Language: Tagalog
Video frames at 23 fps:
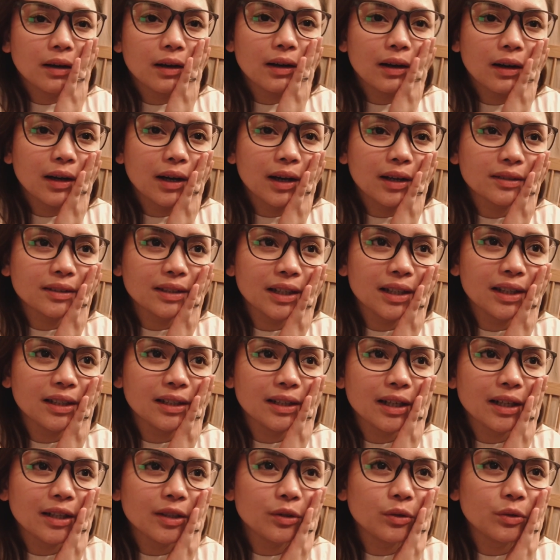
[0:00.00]
Ang tagal
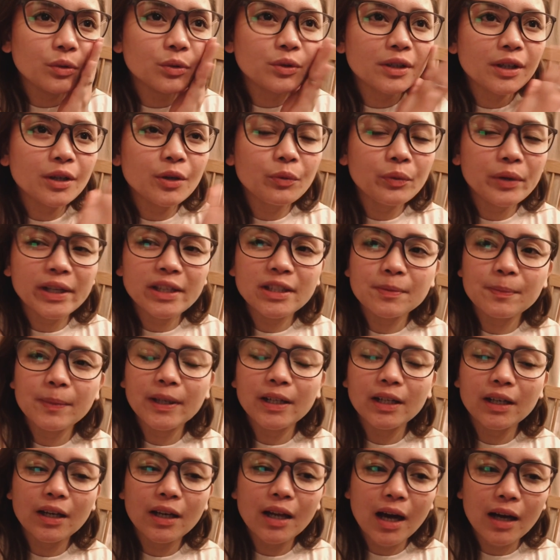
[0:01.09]
na, nung unang weeks pa
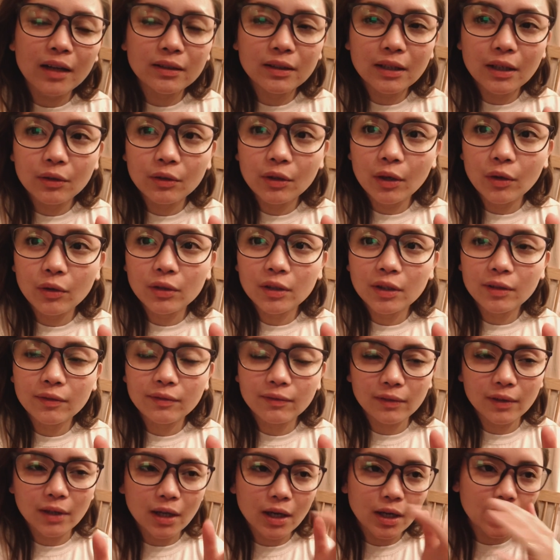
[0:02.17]
ng lockdown ako
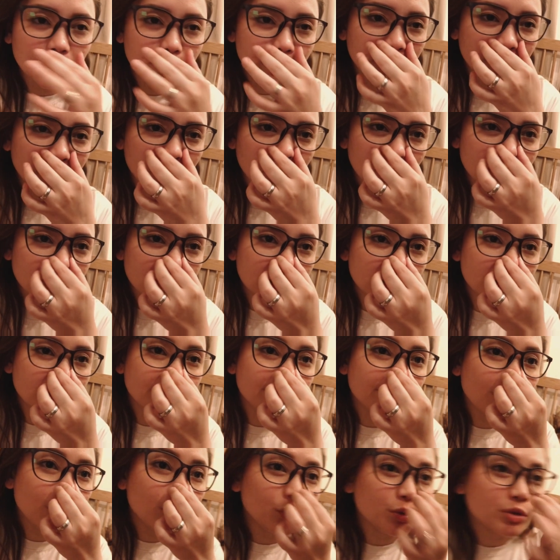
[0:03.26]
nag-vlog, pero kasi
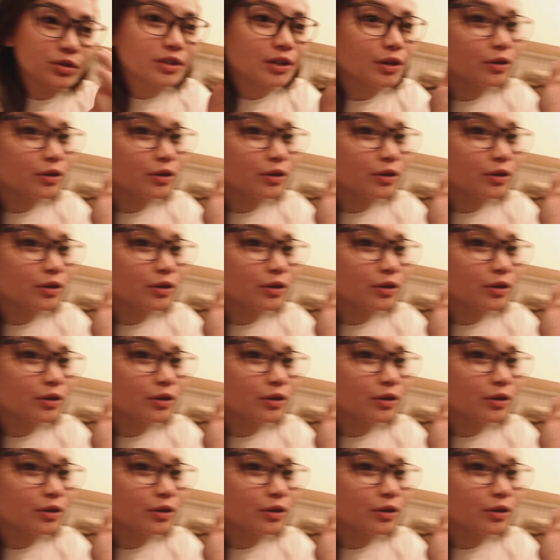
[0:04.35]
nag-focus ako